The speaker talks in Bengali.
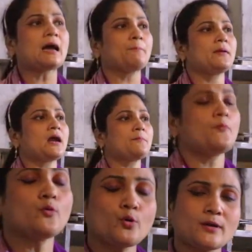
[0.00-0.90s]
আপনার
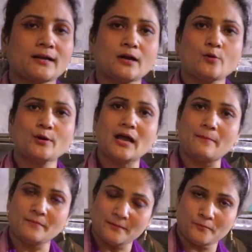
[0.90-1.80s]
পনেরো টাকা করে
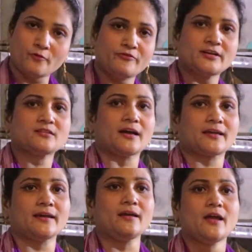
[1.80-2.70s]
আপনার প্রফিট
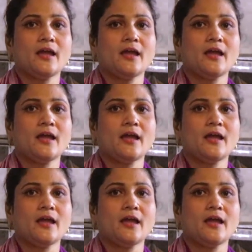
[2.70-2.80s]
থাকে